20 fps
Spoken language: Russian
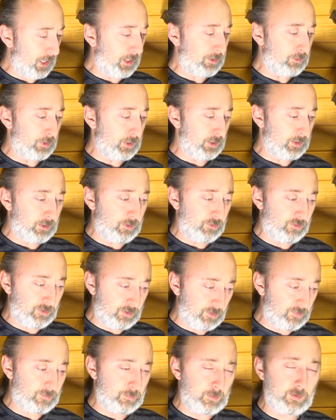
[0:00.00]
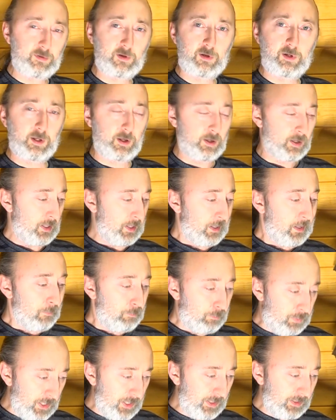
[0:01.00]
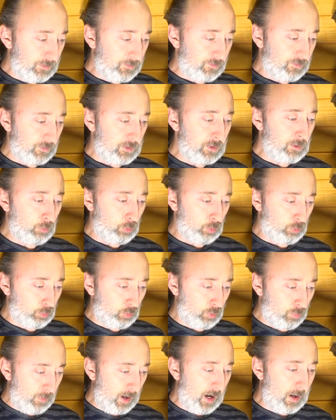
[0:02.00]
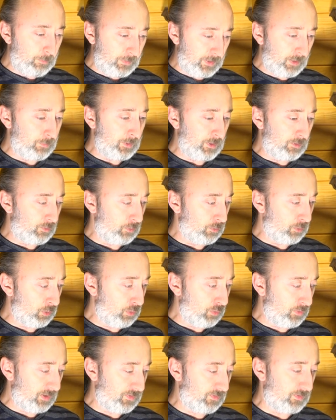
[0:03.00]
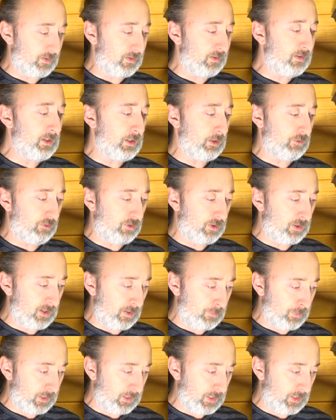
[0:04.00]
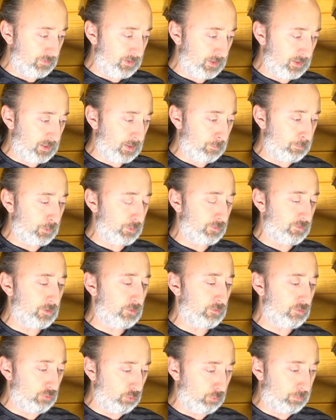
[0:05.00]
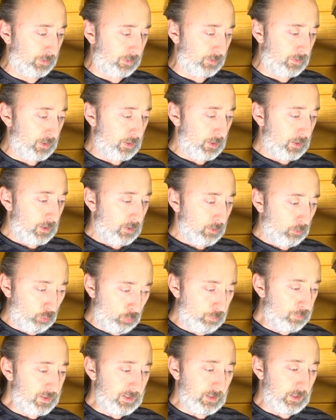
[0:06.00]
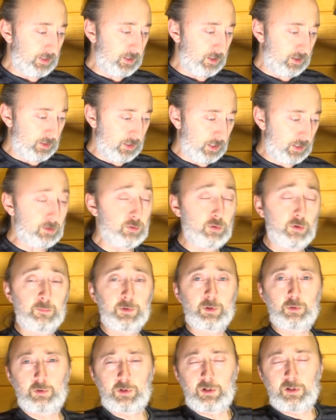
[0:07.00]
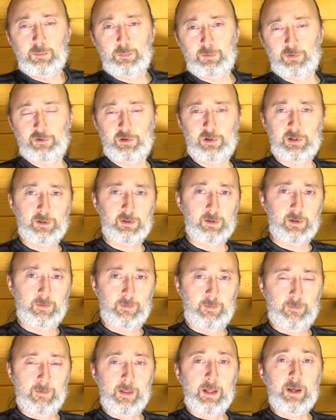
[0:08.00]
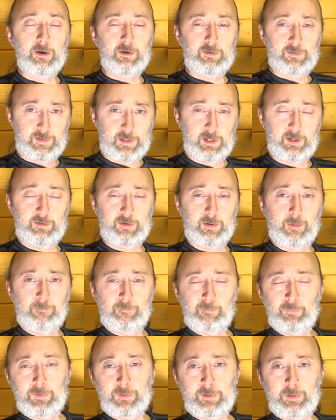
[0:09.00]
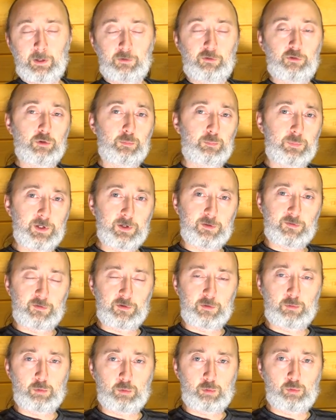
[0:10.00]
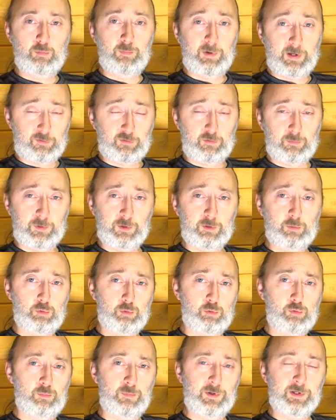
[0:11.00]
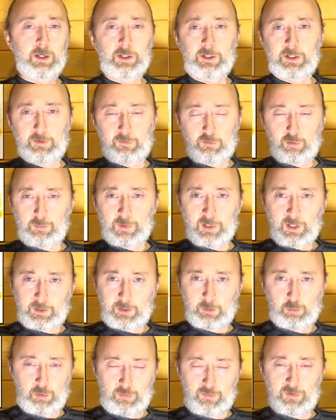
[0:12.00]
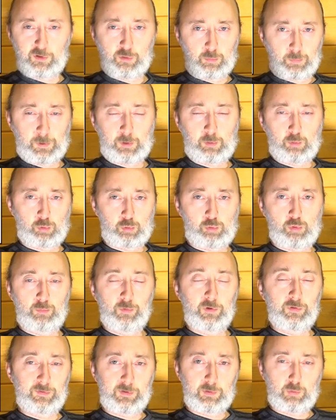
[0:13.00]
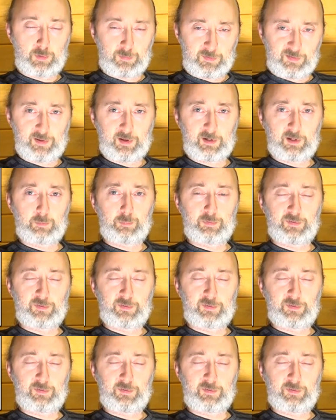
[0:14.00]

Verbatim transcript: Да, Юрий Андреевич, действительно, перец и куркума, приобретенные у вас, нечто необыкновенное, просто супер. Купила и ни одной минуты не пожалела. Кстати, Насчет перца и куркумы, особенно куркумы. Есть у меня такое видео про куркуму, вы его обязательно